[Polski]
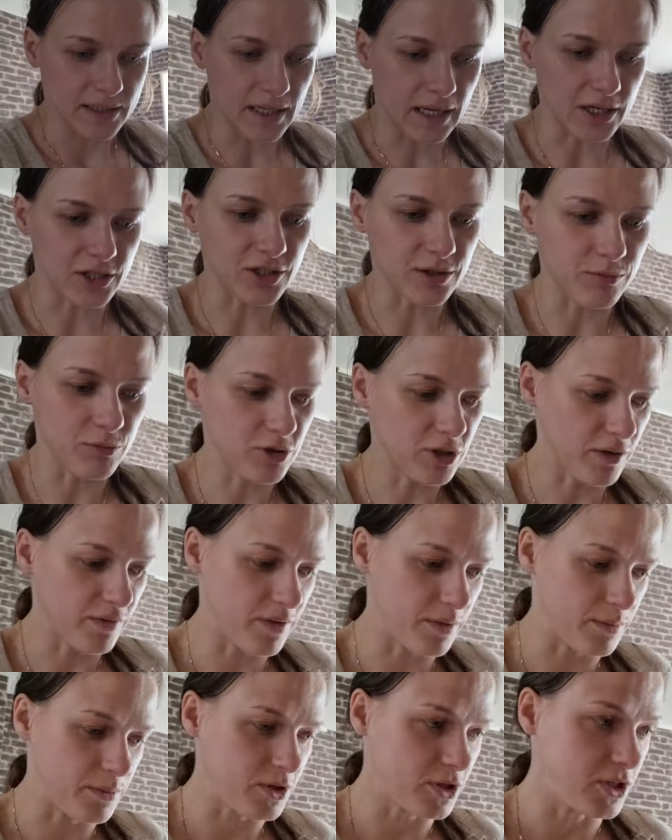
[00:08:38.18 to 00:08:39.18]
Także muszę
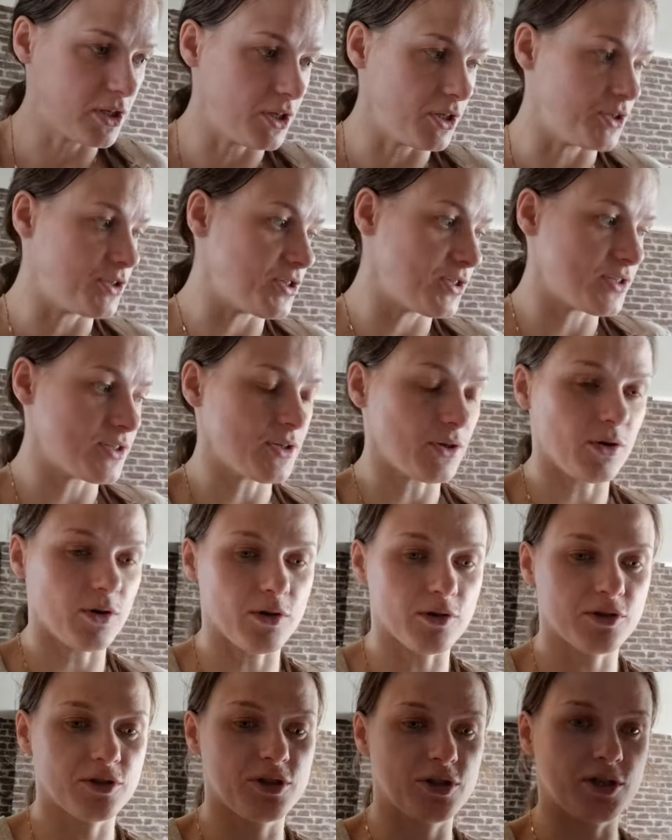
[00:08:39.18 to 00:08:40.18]
wymyślić
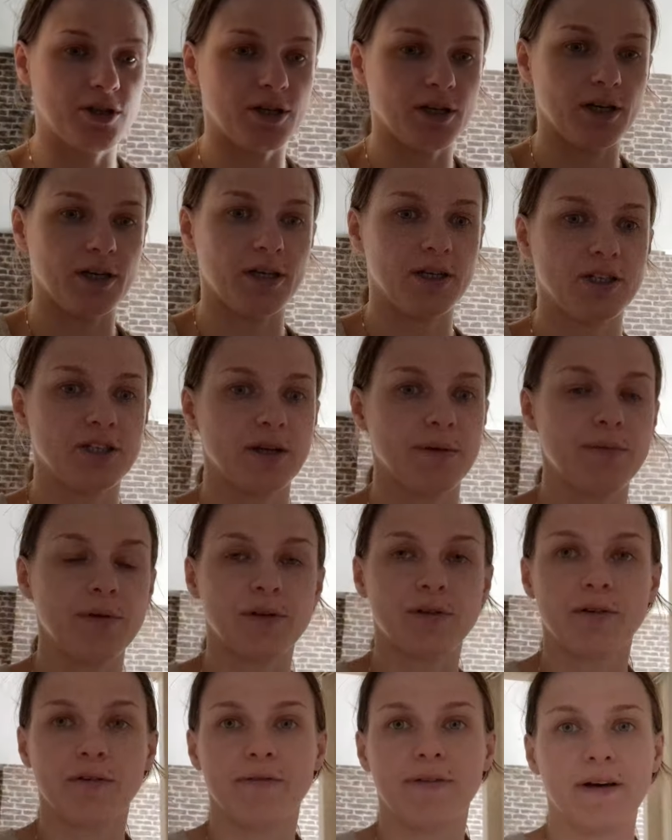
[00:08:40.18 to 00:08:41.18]
coś, y,
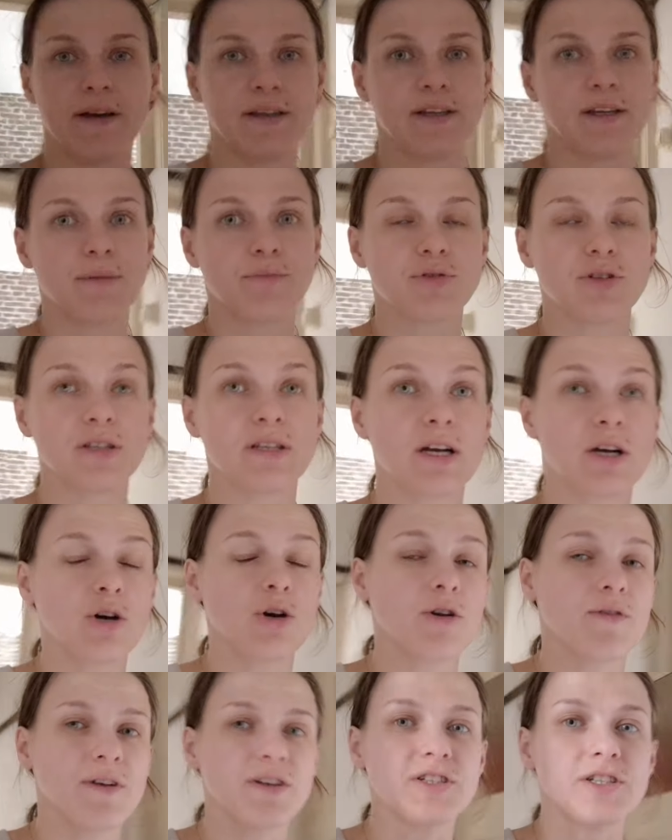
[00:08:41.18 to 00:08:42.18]
żeby to fajnie
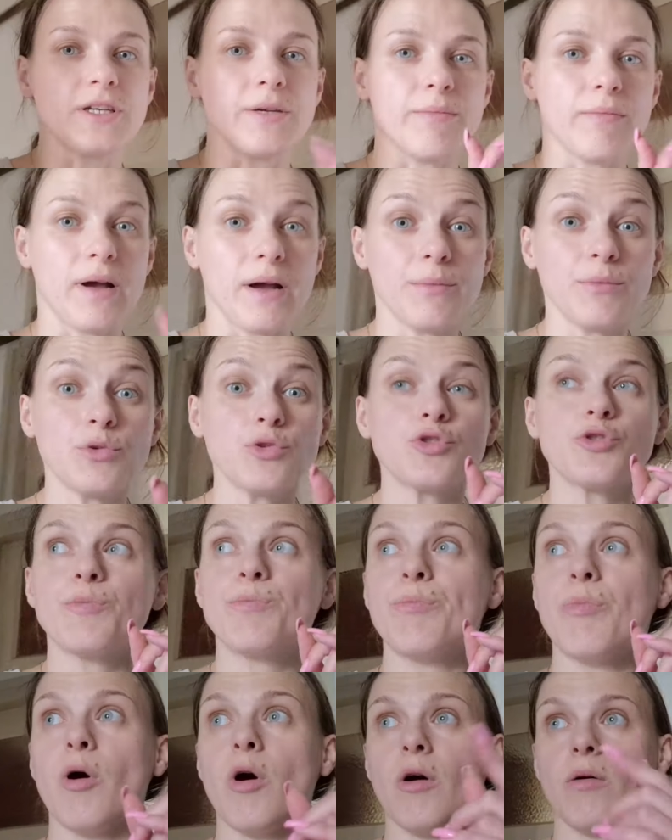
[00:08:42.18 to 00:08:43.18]
przydekorować i mam już
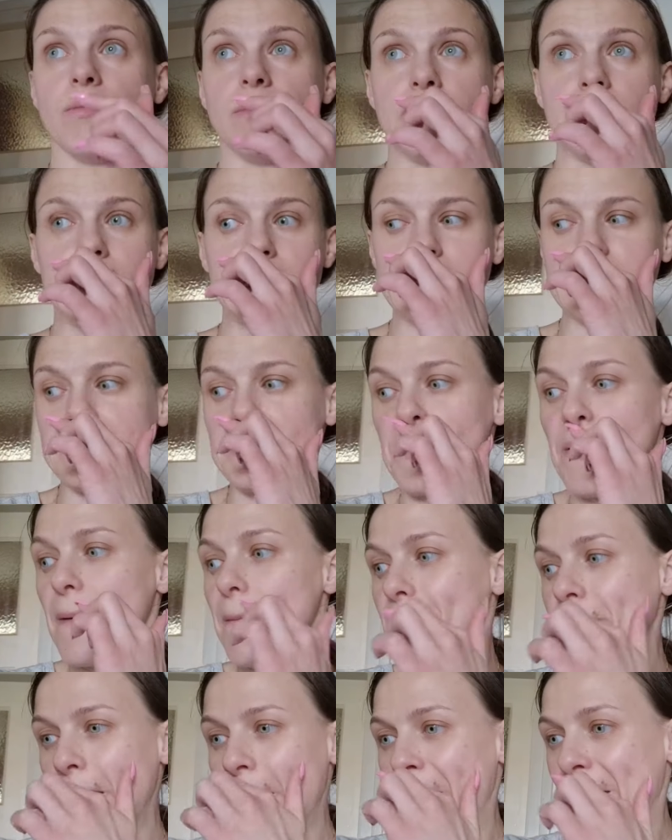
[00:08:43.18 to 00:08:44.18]
pomysł.
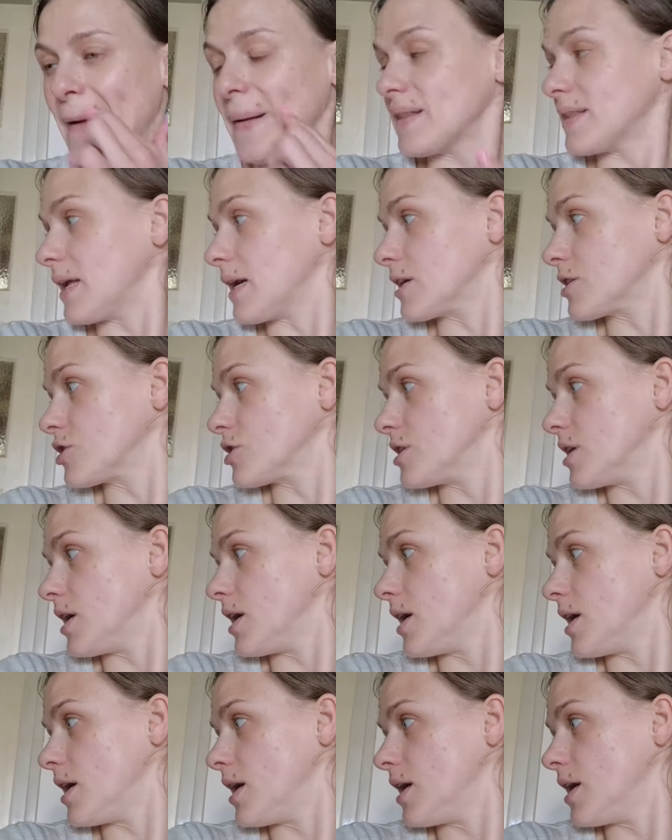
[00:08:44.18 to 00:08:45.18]

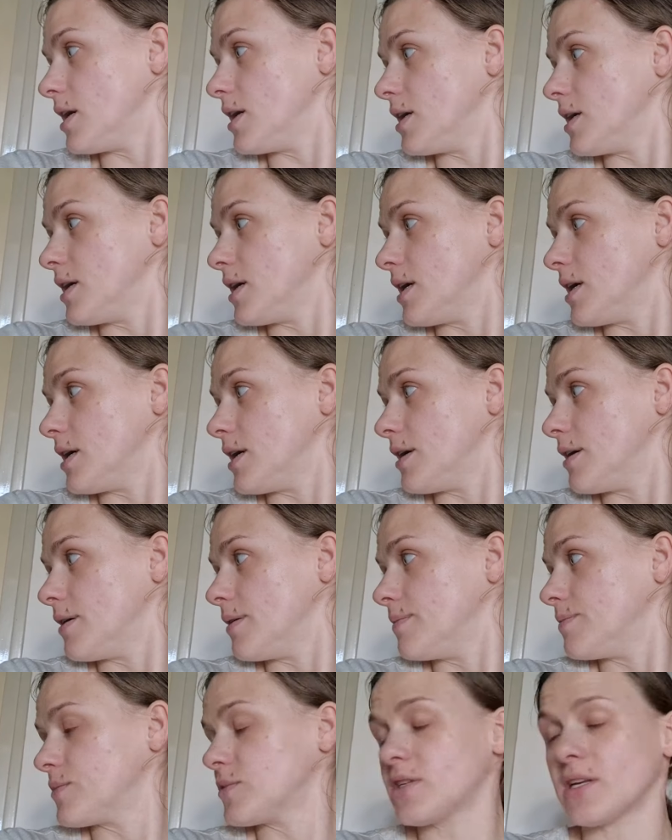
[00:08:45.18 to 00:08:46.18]
Także
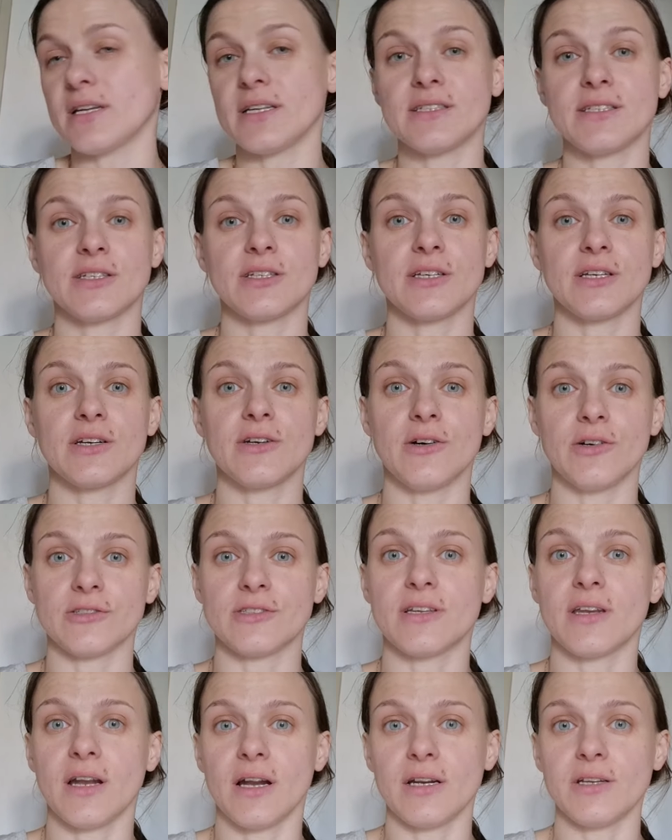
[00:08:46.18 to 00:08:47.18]
y, zaraz go
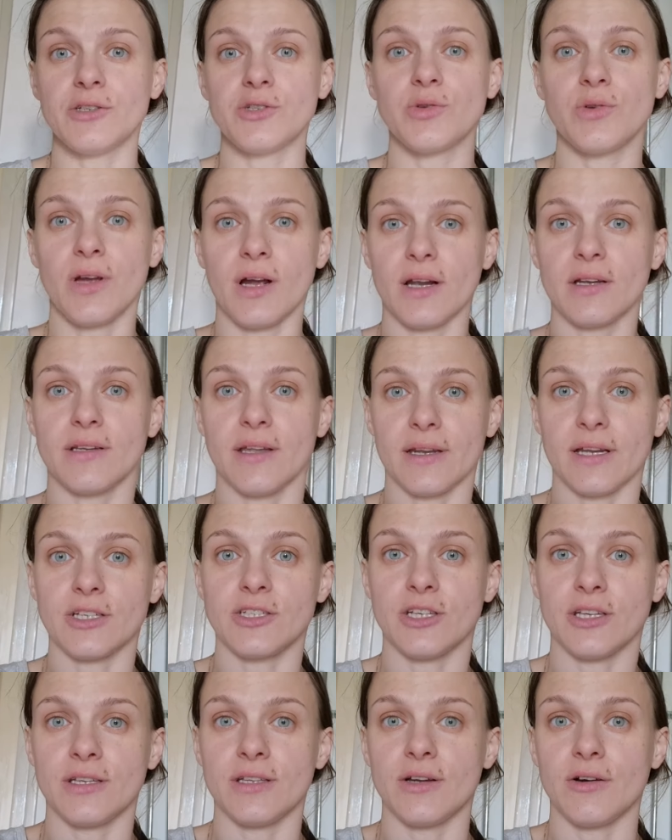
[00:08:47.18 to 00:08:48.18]
zrealizuję, ale na
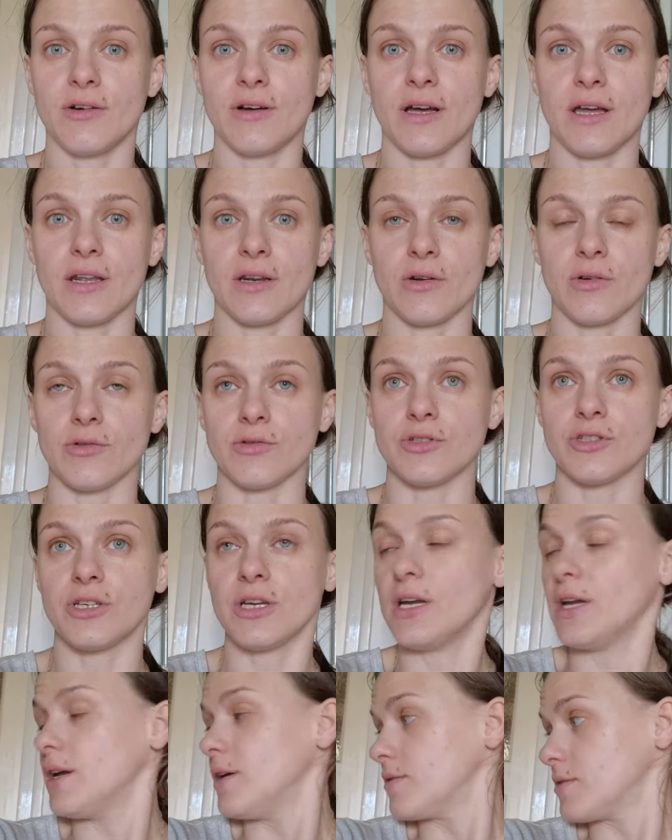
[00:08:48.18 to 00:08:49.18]
razie idę ogarnąć,
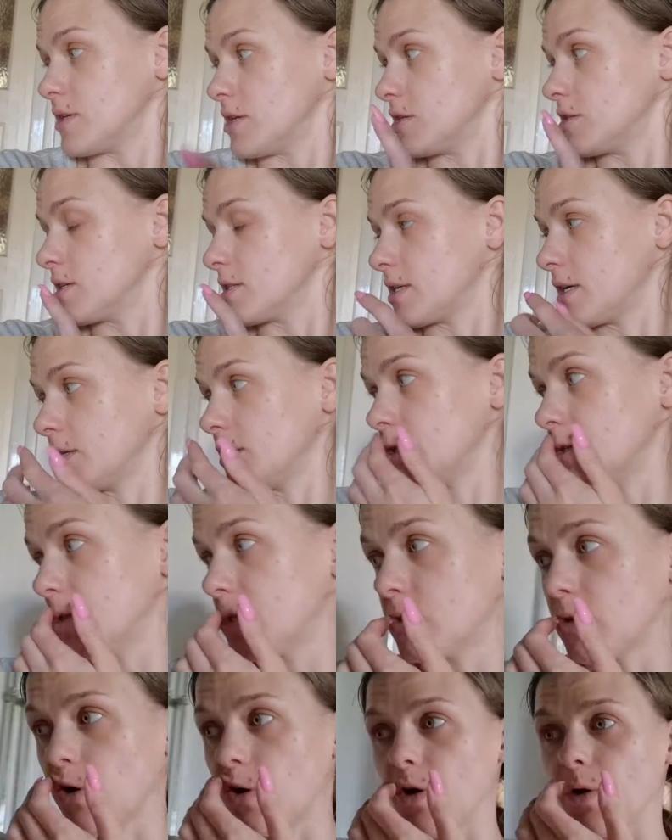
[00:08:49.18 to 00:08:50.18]
w sensie
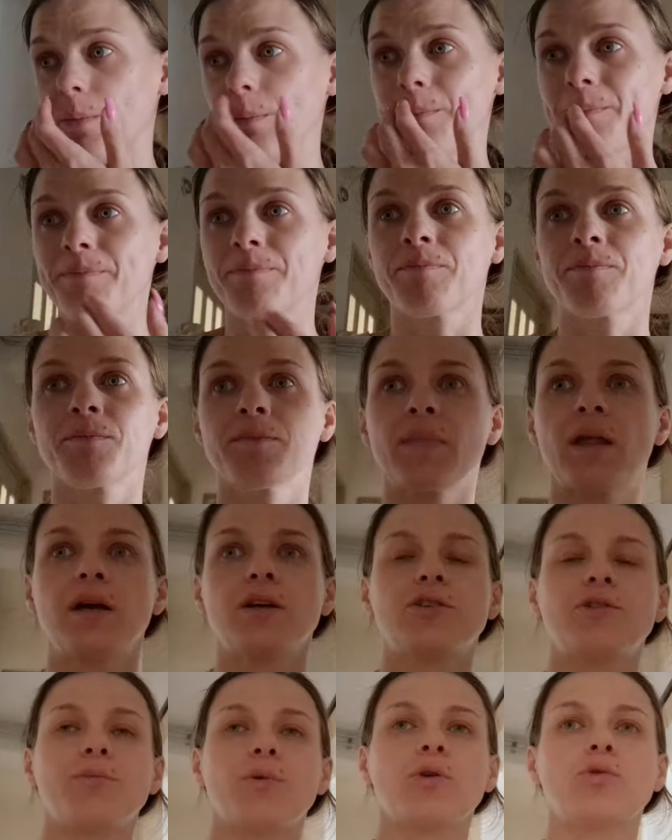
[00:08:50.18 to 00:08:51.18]
zanieść to
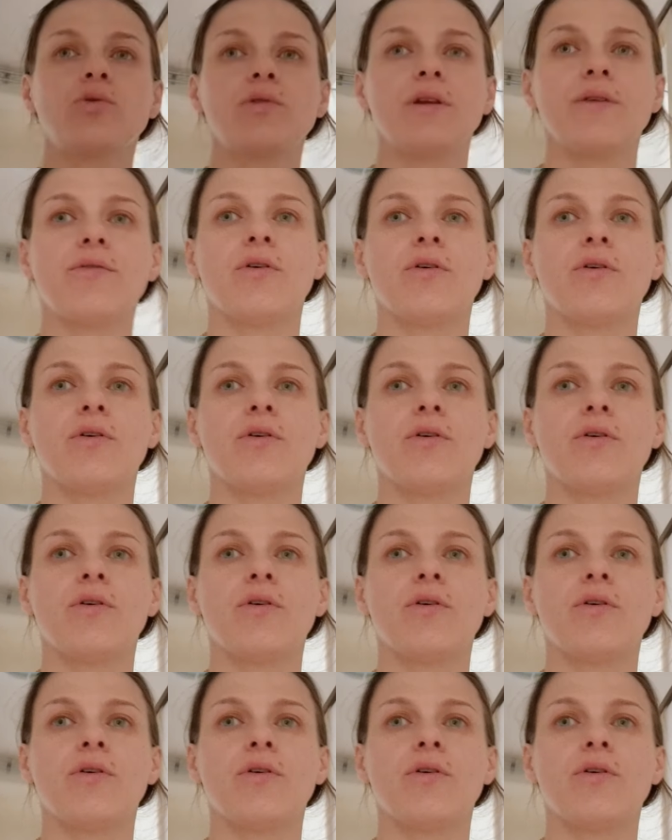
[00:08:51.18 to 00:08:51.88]
Szymonku, nie wolno.